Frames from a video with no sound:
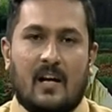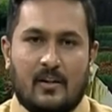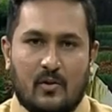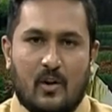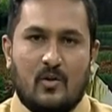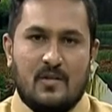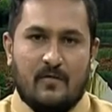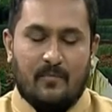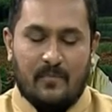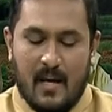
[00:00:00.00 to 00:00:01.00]
రైతు
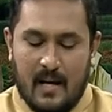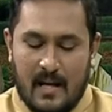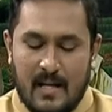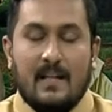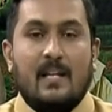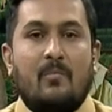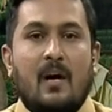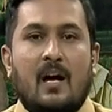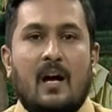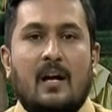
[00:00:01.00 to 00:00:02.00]
దినోత్సవం ఈ
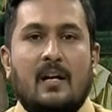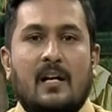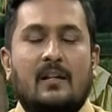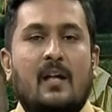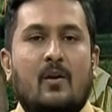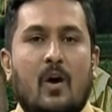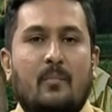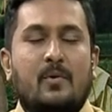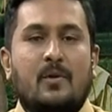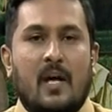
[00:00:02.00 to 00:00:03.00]
సందర్భంగా ఇద్దరు
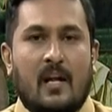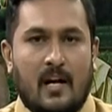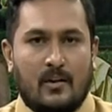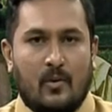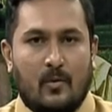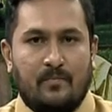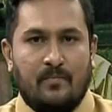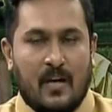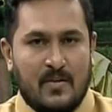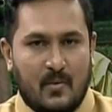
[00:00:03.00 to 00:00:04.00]
అభ్యుదయ రైతులు
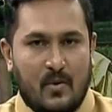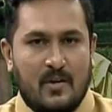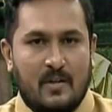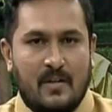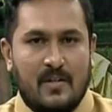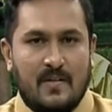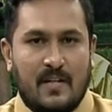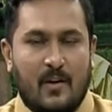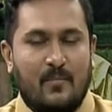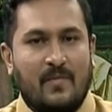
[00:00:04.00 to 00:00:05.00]
మన స్టూడియోస్కు
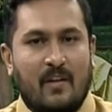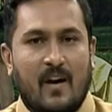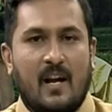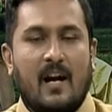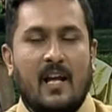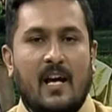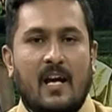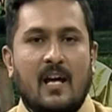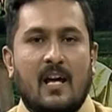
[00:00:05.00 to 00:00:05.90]
విచ్చేశారు వారిని అడిగి